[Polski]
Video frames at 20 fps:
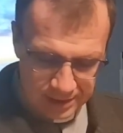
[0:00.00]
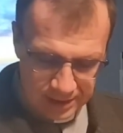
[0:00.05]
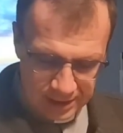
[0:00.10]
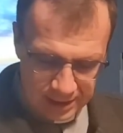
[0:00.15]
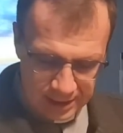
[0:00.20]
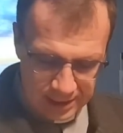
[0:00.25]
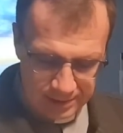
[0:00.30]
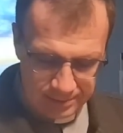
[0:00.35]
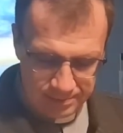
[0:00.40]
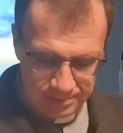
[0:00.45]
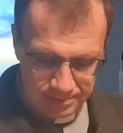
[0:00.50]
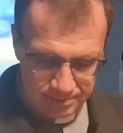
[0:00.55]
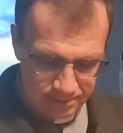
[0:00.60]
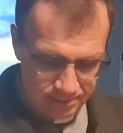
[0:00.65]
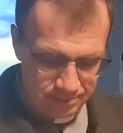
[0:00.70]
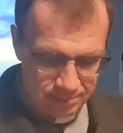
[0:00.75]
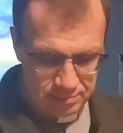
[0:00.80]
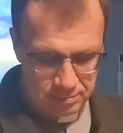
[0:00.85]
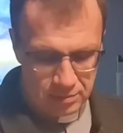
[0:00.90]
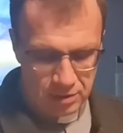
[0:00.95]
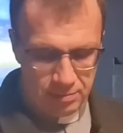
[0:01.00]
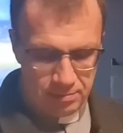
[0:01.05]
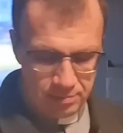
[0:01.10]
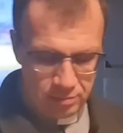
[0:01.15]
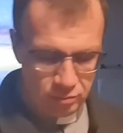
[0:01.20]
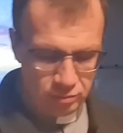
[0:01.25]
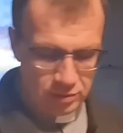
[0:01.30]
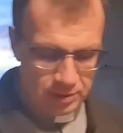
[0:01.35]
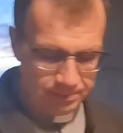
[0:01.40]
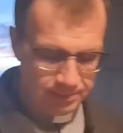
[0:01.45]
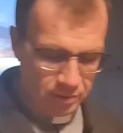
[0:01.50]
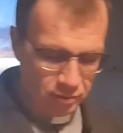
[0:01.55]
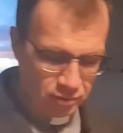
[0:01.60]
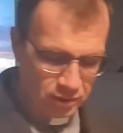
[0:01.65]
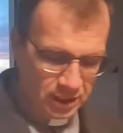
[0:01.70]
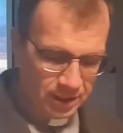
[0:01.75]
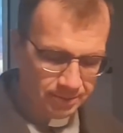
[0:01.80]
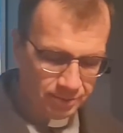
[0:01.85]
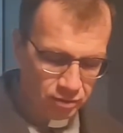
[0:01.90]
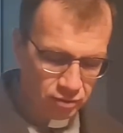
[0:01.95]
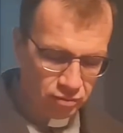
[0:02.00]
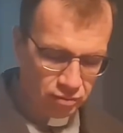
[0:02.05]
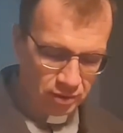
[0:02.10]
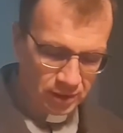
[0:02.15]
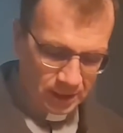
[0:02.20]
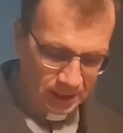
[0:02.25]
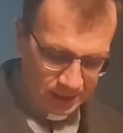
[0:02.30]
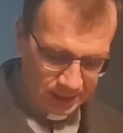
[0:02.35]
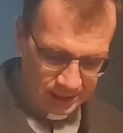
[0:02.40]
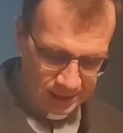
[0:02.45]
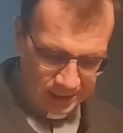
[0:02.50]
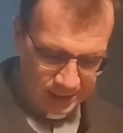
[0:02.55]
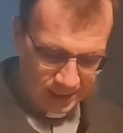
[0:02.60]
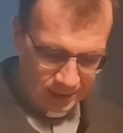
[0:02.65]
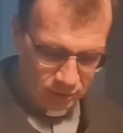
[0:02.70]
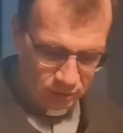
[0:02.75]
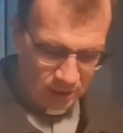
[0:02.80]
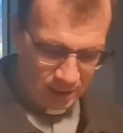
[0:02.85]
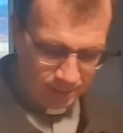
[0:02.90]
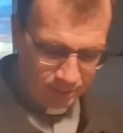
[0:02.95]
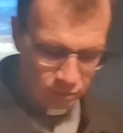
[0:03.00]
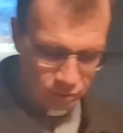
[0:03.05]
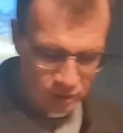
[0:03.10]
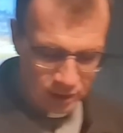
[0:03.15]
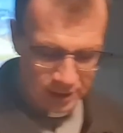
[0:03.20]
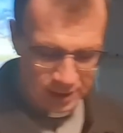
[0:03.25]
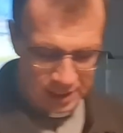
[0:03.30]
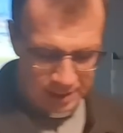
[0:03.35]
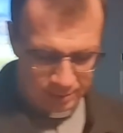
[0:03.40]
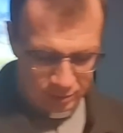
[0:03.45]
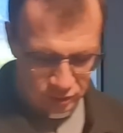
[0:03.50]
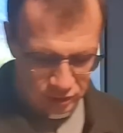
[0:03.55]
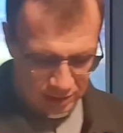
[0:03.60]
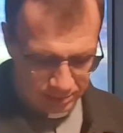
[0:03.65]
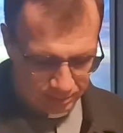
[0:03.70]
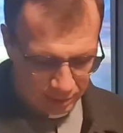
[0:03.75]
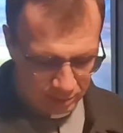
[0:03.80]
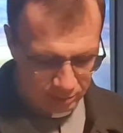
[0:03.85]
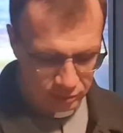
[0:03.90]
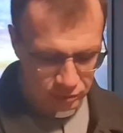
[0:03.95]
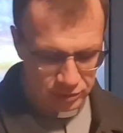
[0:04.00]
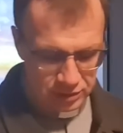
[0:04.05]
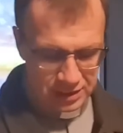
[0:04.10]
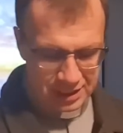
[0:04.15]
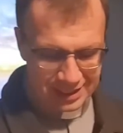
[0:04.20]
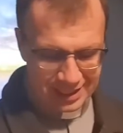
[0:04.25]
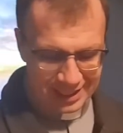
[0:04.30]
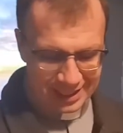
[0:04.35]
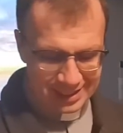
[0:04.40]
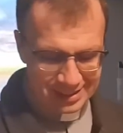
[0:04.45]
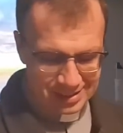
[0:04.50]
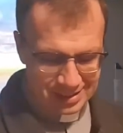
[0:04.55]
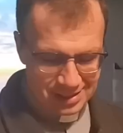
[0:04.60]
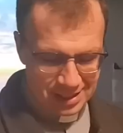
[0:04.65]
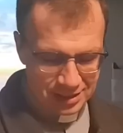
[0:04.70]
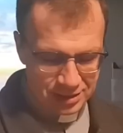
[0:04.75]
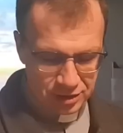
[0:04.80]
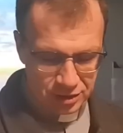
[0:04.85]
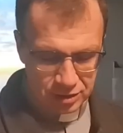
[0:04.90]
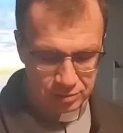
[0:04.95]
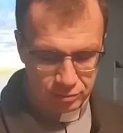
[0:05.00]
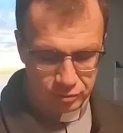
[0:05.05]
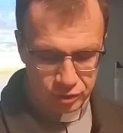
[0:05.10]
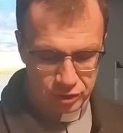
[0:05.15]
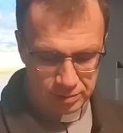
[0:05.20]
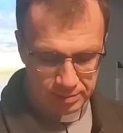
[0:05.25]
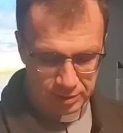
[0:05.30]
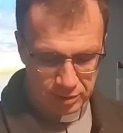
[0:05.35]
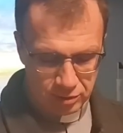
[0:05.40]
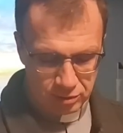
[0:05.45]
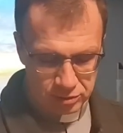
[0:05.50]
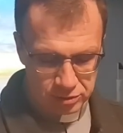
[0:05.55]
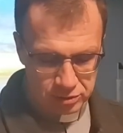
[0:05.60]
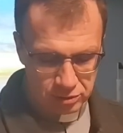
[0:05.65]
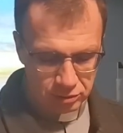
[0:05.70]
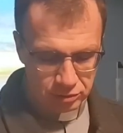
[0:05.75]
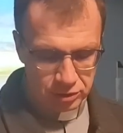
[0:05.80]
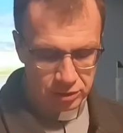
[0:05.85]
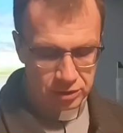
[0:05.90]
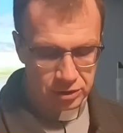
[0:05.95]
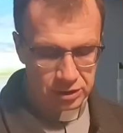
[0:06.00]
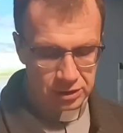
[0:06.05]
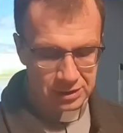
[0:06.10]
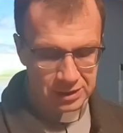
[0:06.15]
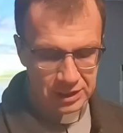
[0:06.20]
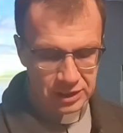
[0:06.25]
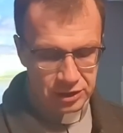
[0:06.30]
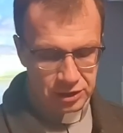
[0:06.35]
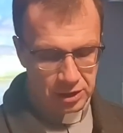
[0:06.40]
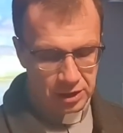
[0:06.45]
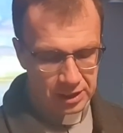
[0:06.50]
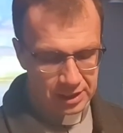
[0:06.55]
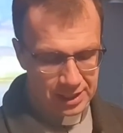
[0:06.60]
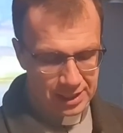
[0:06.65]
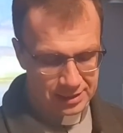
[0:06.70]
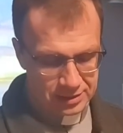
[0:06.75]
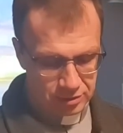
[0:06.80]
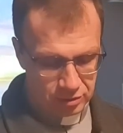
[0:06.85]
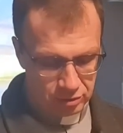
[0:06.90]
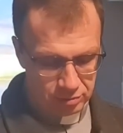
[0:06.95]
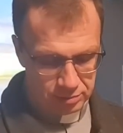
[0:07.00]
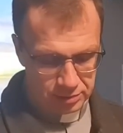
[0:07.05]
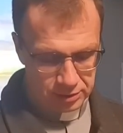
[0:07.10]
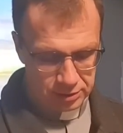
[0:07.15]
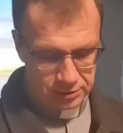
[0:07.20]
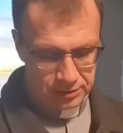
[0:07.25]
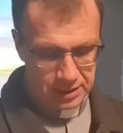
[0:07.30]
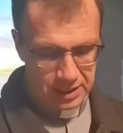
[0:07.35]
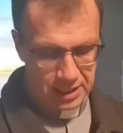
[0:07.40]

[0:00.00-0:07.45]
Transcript: Y, no, był, był tym, który, któremu nikt nie może pomóc, na takiej zasadzie, że musimy go znosić i nic się nie da zrobić.